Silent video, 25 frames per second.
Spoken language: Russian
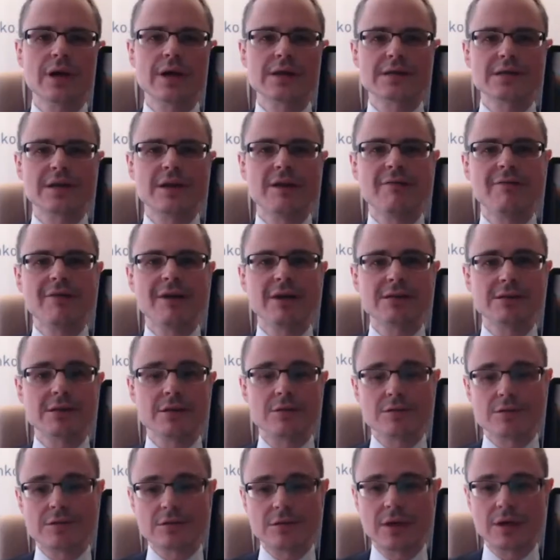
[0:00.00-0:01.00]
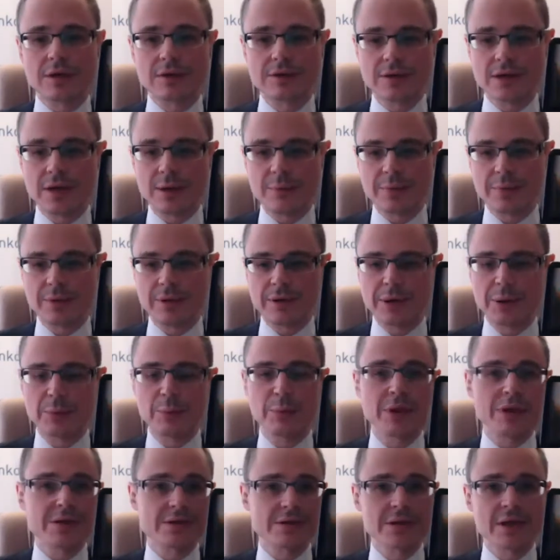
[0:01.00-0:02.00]
основателю стартапа
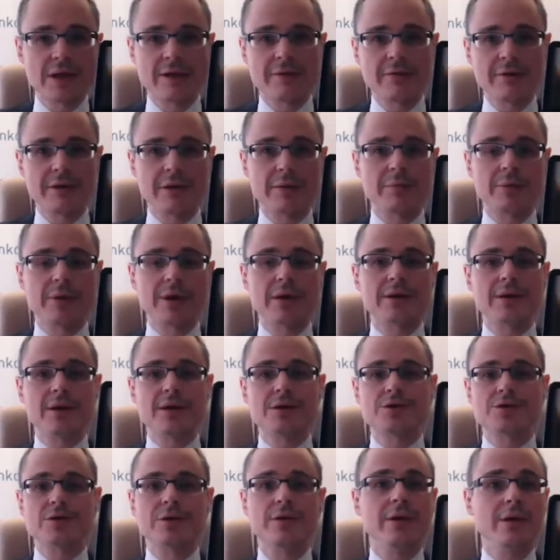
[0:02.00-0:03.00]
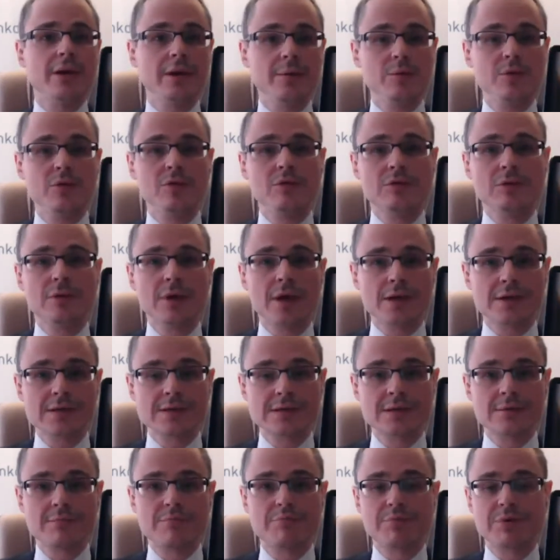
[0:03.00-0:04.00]
иметь навыки продаж или ему
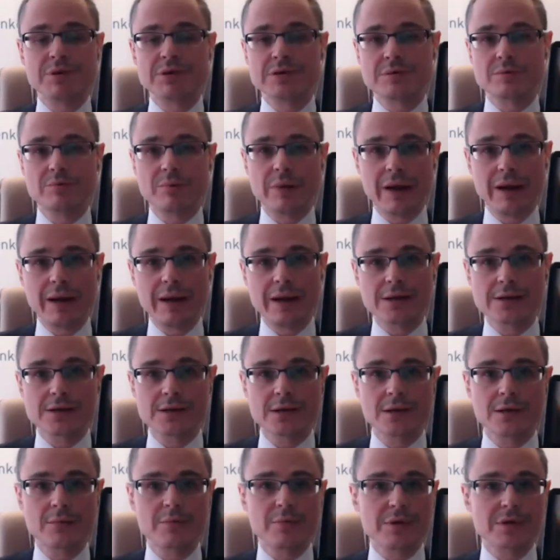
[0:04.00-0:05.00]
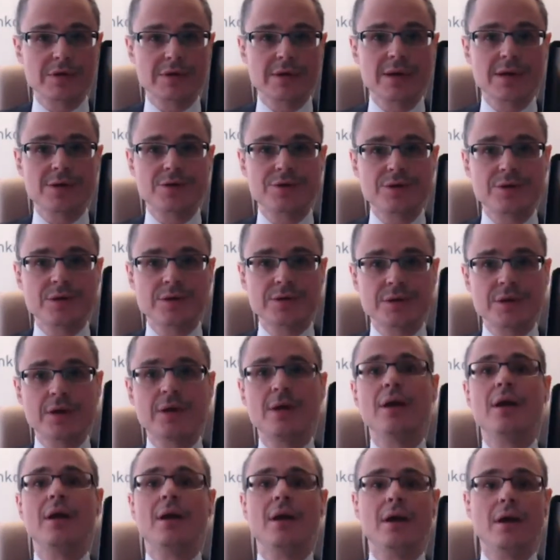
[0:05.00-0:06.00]
удастся безболезненно проскочить
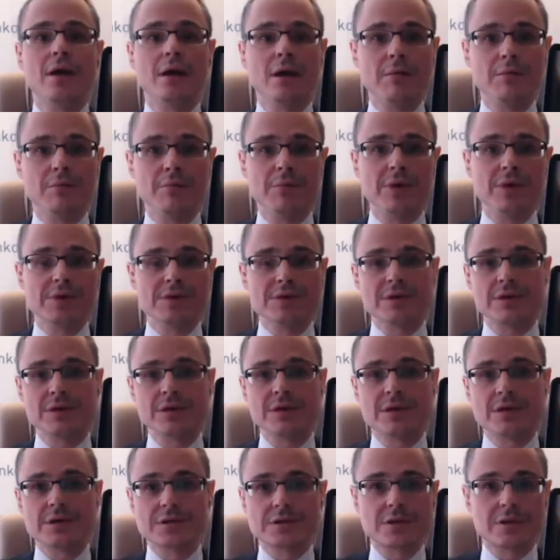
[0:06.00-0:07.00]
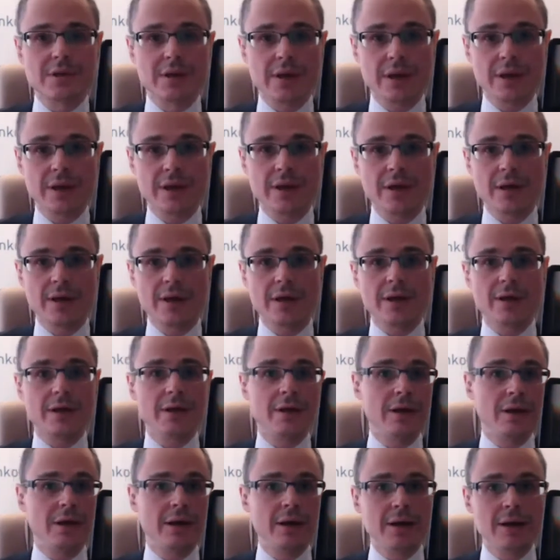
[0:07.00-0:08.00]
без их знания и
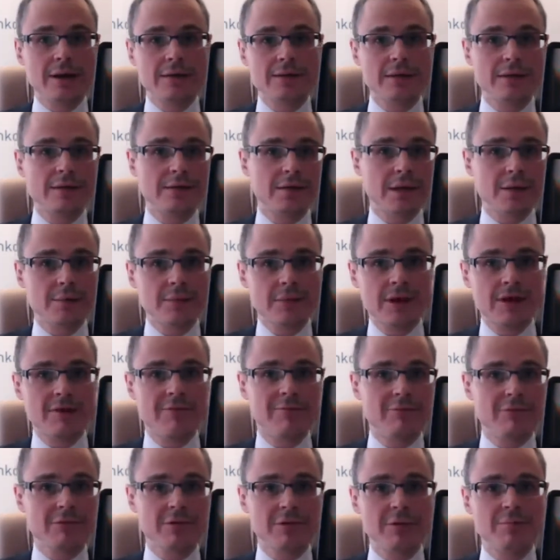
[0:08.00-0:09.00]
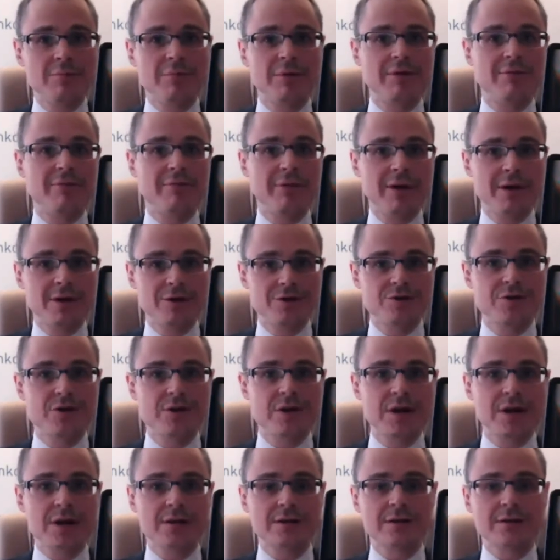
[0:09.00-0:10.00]
как-то там кого-то привлечь,
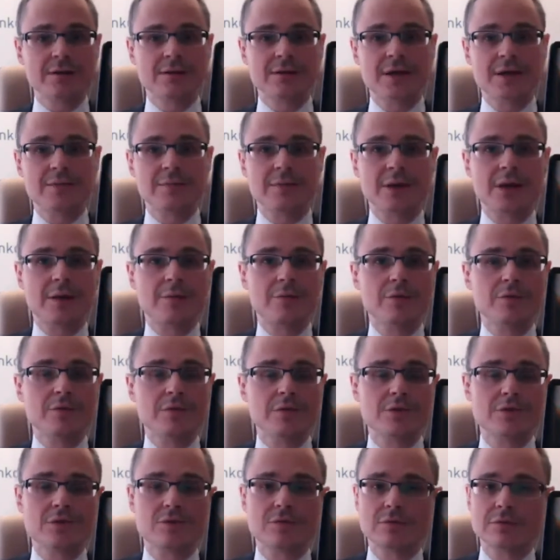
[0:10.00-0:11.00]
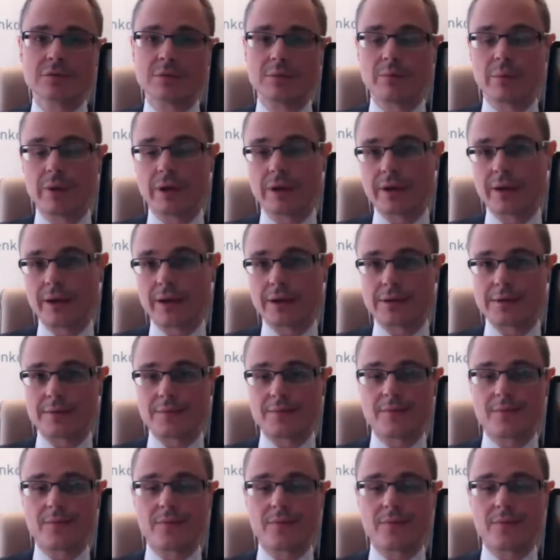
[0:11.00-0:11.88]
как-то там кому-то что-то продать?